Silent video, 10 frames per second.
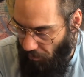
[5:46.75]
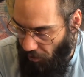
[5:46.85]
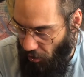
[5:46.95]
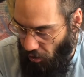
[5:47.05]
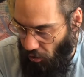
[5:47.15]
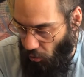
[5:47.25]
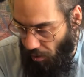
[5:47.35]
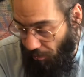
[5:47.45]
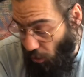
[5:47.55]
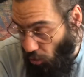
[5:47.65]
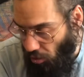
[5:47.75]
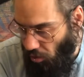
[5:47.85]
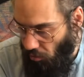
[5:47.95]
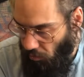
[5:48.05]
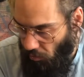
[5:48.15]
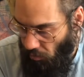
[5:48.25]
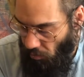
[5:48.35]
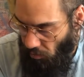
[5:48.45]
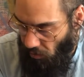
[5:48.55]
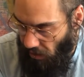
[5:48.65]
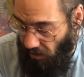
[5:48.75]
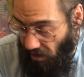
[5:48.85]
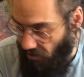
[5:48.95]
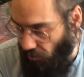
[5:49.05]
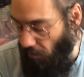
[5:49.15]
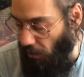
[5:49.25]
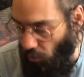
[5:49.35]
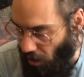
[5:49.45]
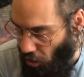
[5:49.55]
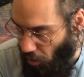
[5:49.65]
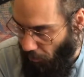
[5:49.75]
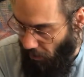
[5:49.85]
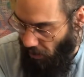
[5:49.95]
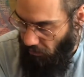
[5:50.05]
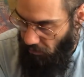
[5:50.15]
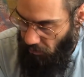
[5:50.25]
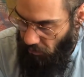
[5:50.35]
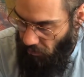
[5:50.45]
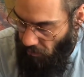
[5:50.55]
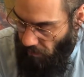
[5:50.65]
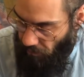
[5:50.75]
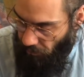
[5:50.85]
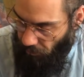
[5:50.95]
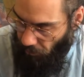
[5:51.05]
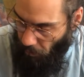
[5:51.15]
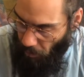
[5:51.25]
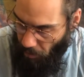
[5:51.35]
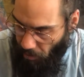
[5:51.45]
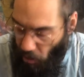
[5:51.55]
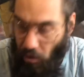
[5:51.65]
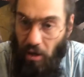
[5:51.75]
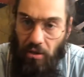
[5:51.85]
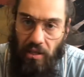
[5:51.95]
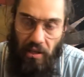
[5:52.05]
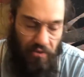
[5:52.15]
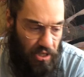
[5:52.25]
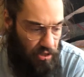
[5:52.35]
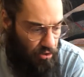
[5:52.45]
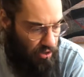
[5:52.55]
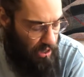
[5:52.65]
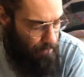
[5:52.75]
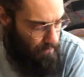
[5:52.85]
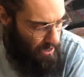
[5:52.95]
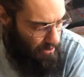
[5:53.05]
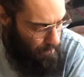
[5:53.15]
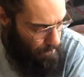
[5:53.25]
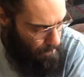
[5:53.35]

ricordo quel minuto che ha trasformato una coppa da una cosa da vincere o scappare